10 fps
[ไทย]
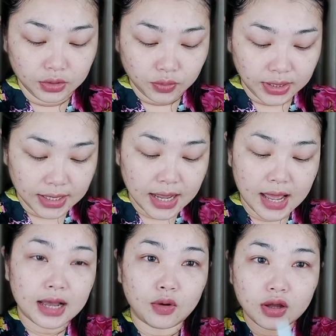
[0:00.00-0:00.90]
ตัวนี้นะคะ
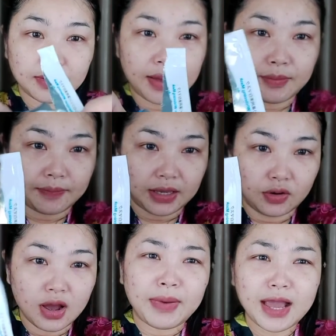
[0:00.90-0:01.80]
เขาก็จะมาเป็นแบบนี้
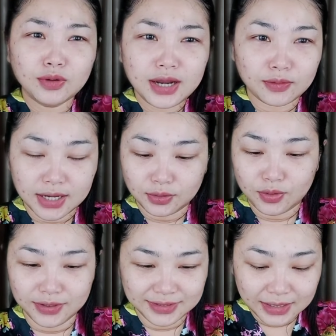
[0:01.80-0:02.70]
เนาะไปอย่างรวดเร็วนะคะทุก
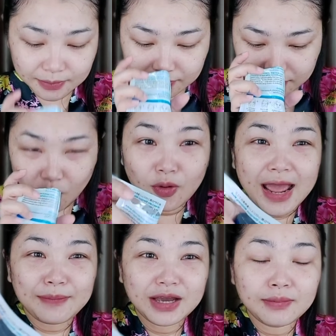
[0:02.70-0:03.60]
คนโอ้
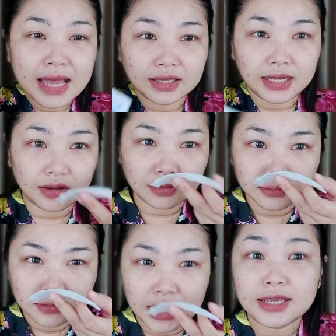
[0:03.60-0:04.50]
น้ำเยอะมากกินก็
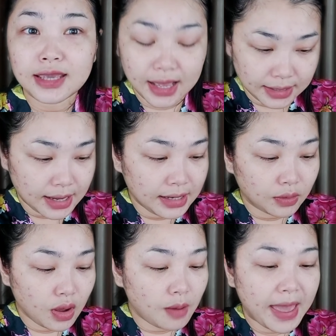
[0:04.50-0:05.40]
กินยาๆนะคะ แล้
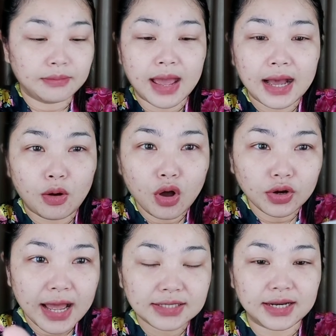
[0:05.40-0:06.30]
วก็แผ่นมาร์กเขาก็ค่
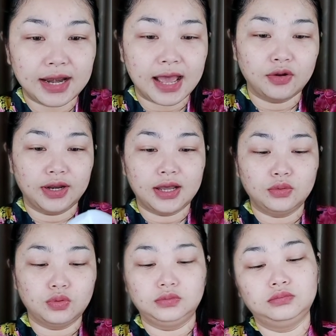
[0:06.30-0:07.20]
อนข้างจะหนาๆหน่อยนะคะ
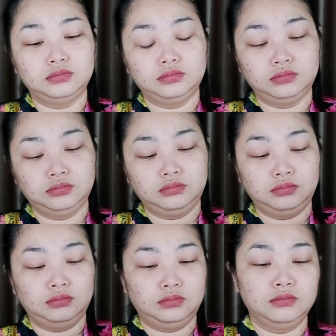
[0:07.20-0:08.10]
ทุกคน
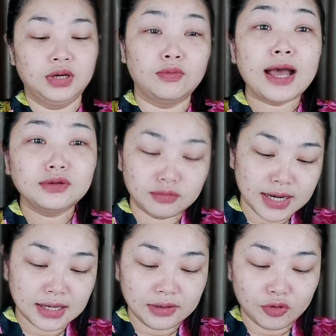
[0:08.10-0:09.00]
เหมือนว่านกมา
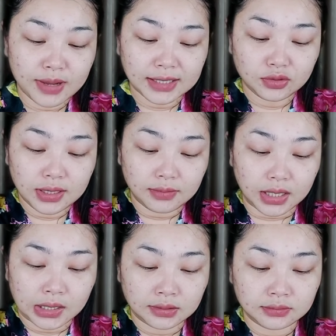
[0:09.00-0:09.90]
นั่งรีวิวมาร์กที่ตัวเองมี
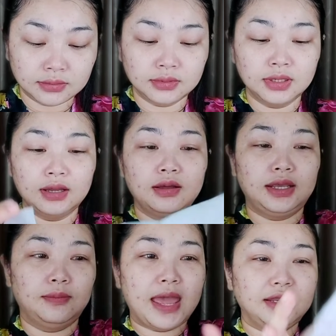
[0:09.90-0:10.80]

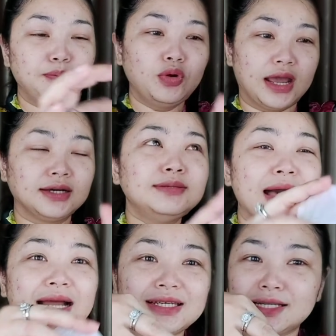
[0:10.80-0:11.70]
นี่แผ่นญี่ปุ่นอะคือ
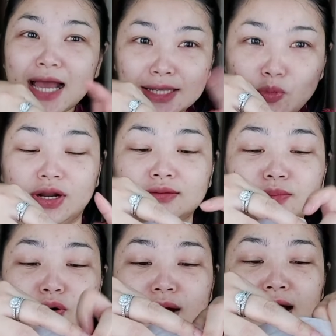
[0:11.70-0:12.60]
มาร์กที่สัญชาติญี่ปุ่นอะต้อง
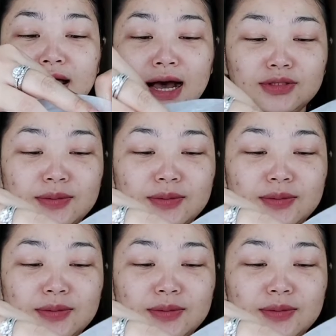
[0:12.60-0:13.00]
จะบอกว่าเขา